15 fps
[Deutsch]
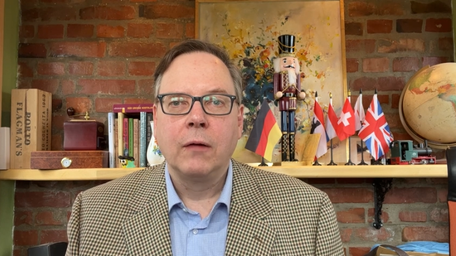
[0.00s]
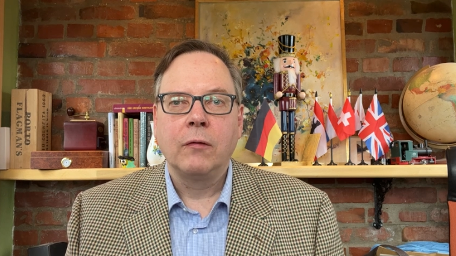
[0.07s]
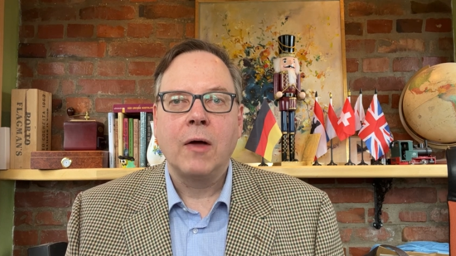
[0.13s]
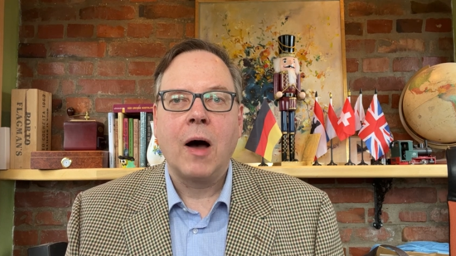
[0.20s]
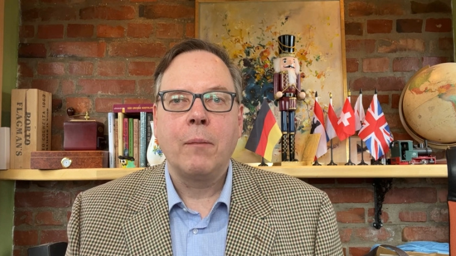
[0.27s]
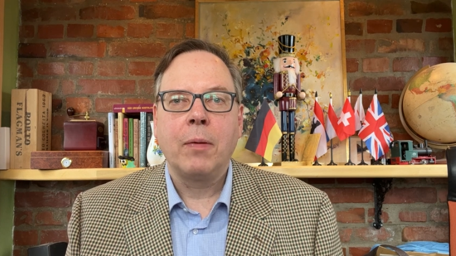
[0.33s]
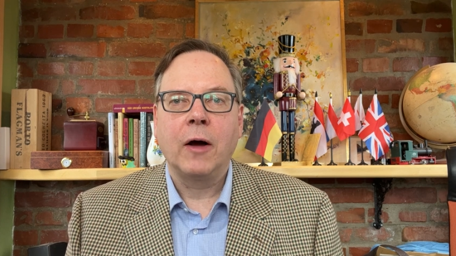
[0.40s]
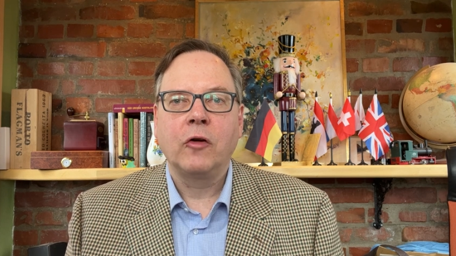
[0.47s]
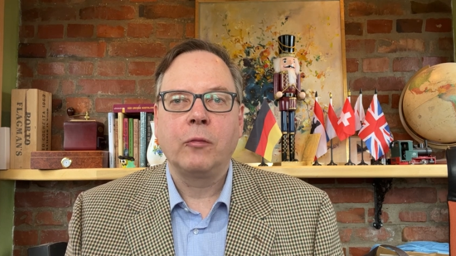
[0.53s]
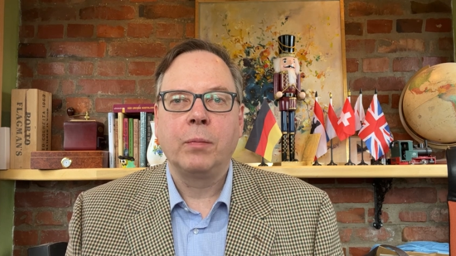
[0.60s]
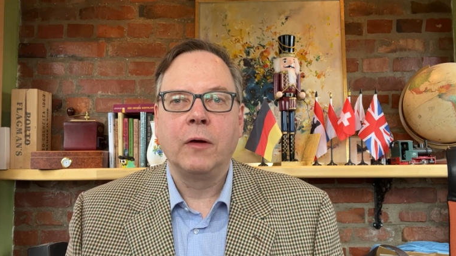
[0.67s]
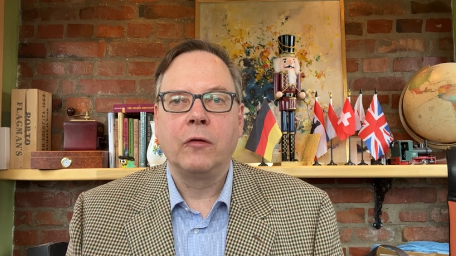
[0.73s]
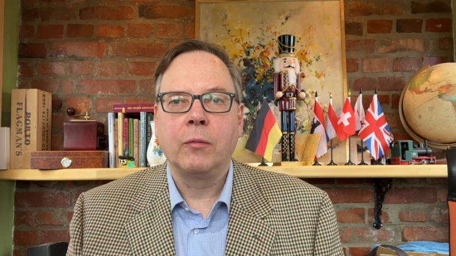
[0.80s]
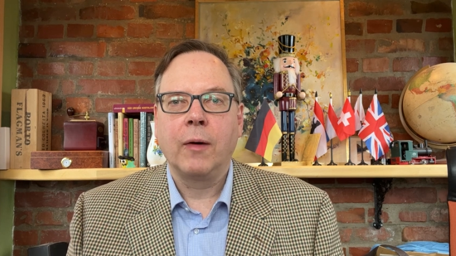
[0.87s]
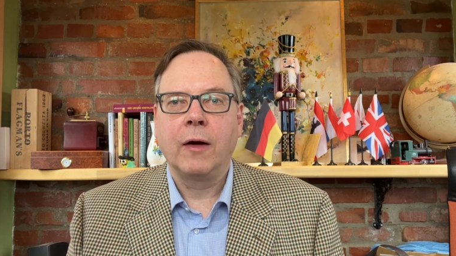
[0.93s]
da
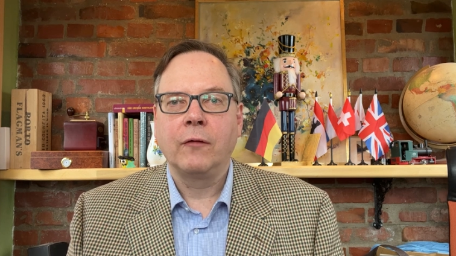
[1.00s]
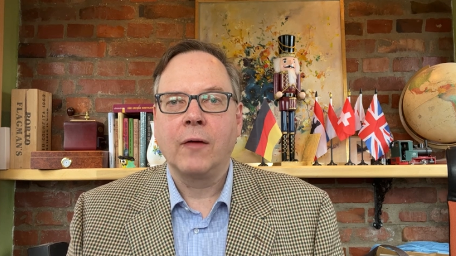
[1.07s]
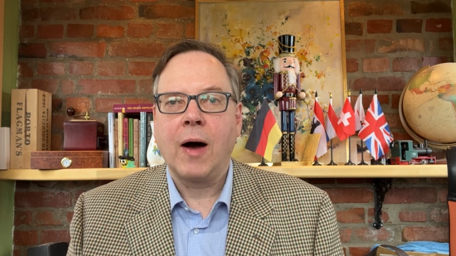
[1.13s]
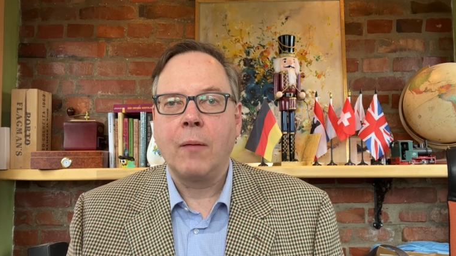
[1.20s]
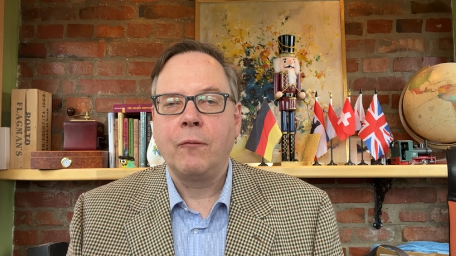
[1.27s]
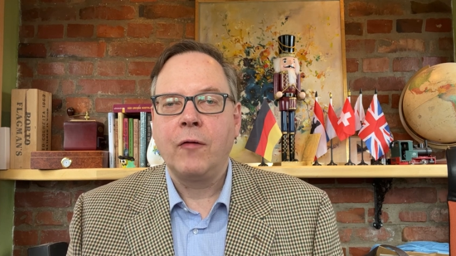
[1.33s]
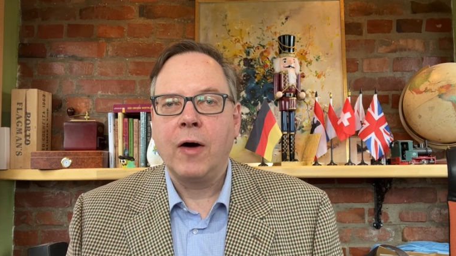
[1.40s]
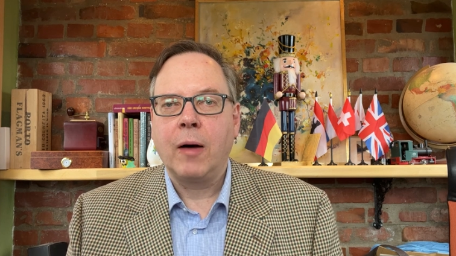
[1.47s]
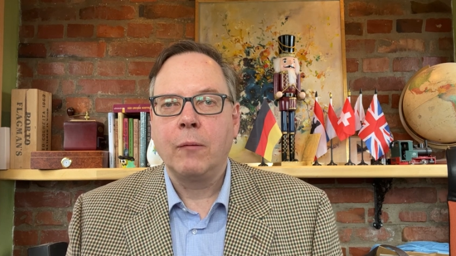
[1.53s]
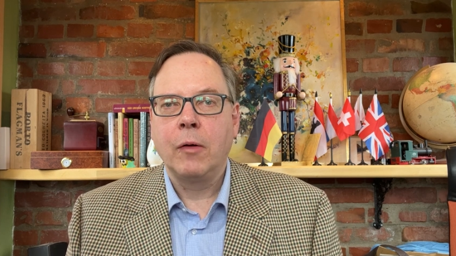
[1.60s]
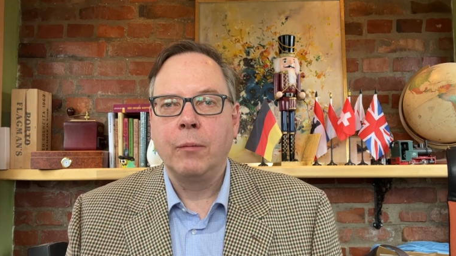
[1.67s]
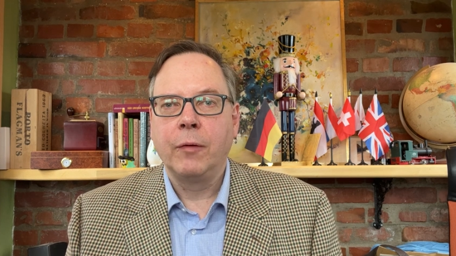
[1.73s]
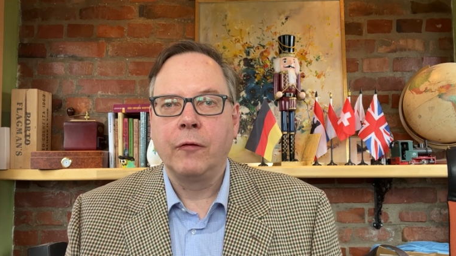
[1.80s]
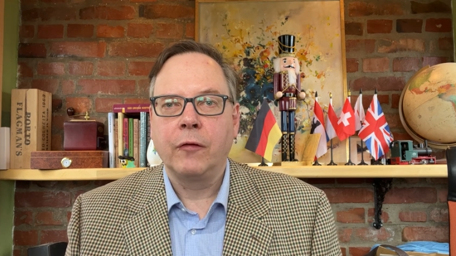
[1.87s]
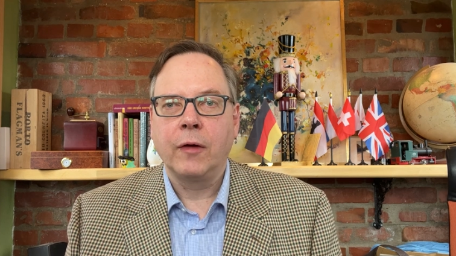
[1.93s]
beispielsweise Abwärme
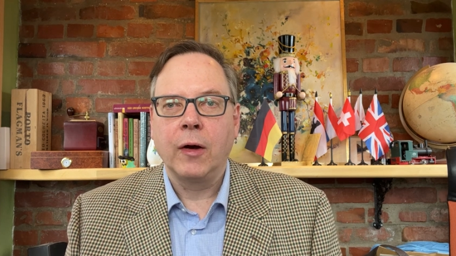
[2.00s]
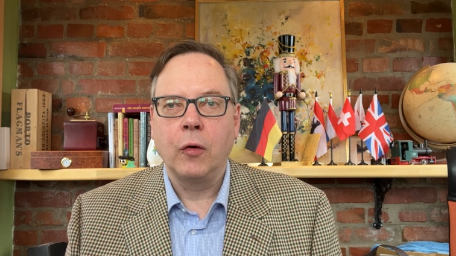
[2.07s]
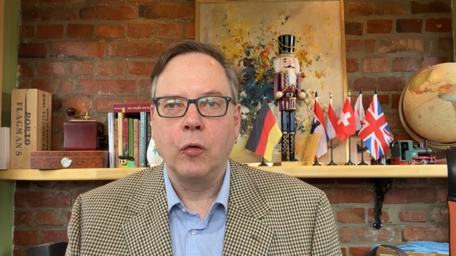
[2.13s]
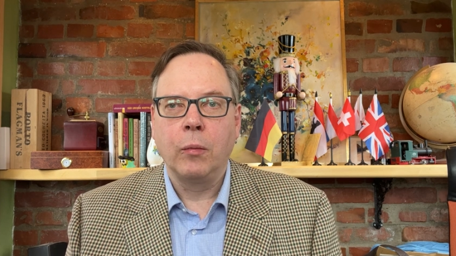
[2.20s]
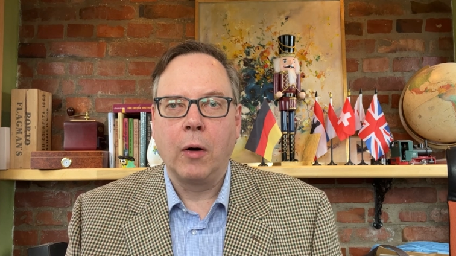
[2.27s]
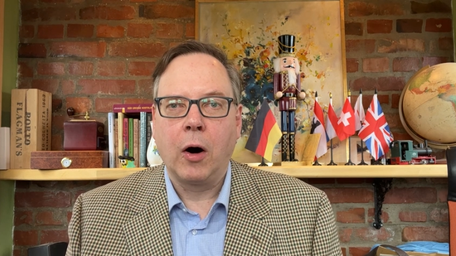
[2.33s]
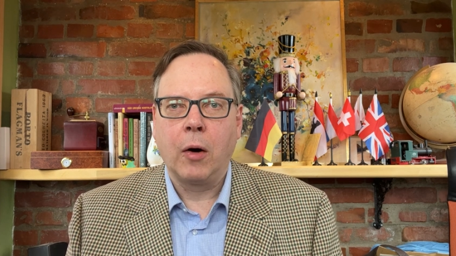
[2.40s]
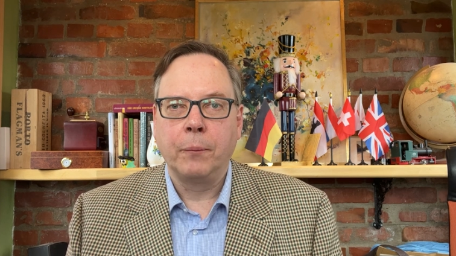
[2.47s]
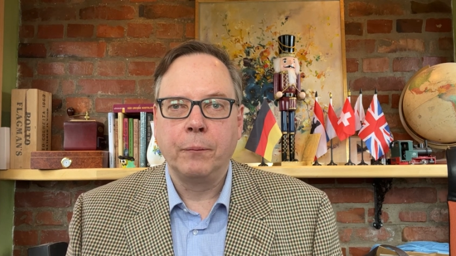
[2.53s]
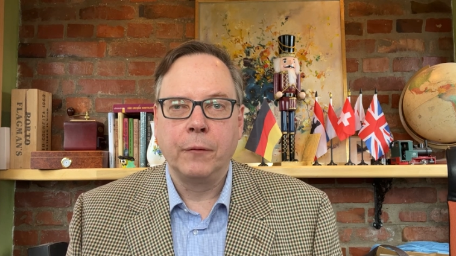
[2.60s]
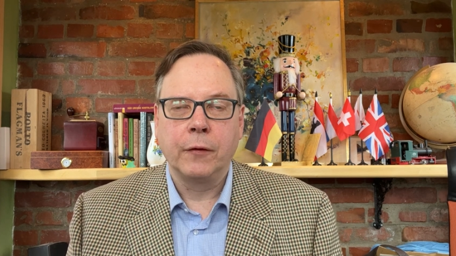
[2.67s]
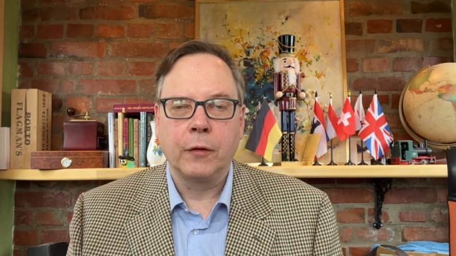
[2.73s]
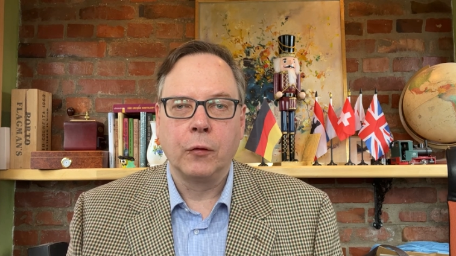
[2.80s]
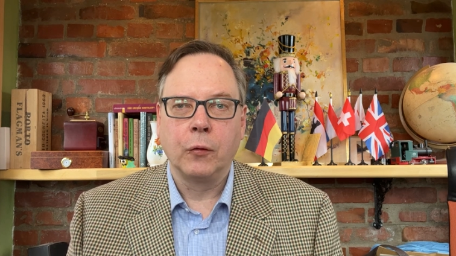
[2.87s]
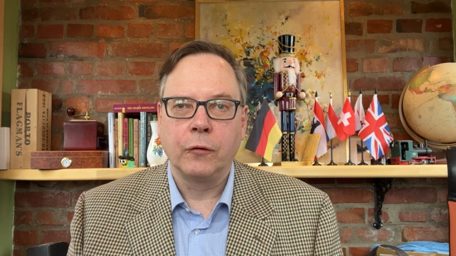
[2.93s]
bisher überhaupt
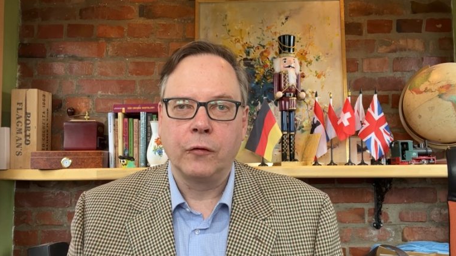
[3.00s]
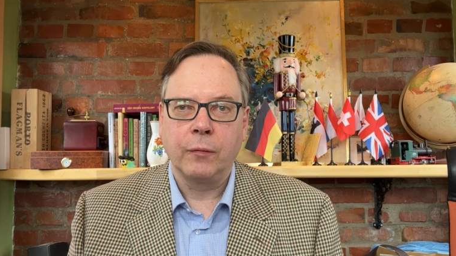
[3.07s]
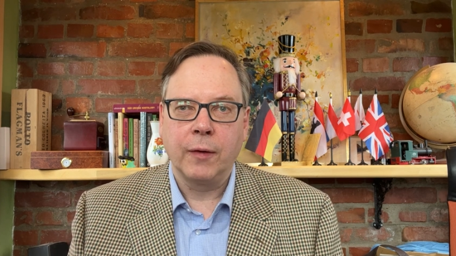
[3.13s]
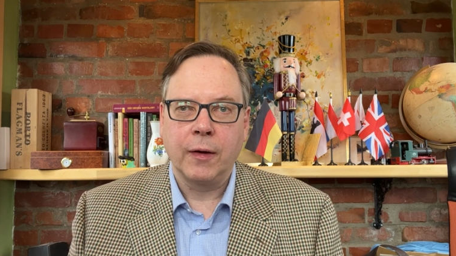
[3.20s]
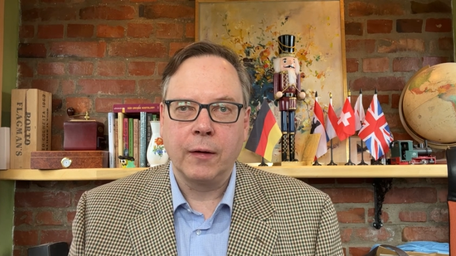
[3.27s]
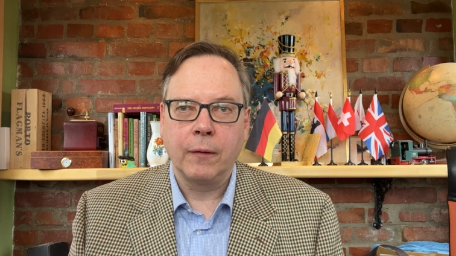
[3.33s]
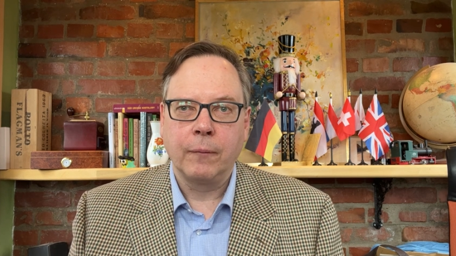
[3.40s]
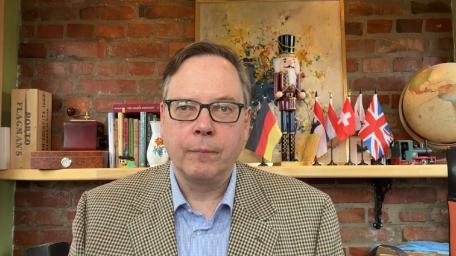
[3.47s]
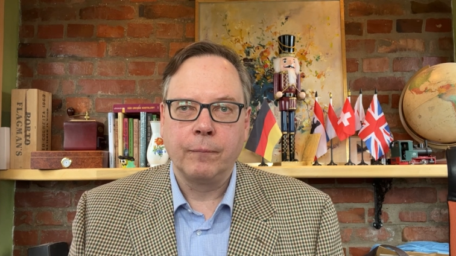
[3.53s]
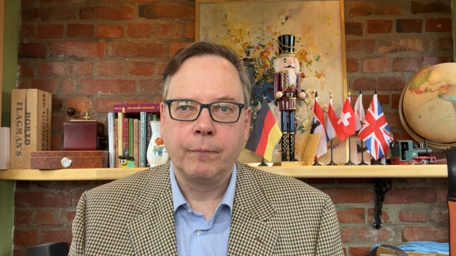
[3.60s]
nicht genutzt werde.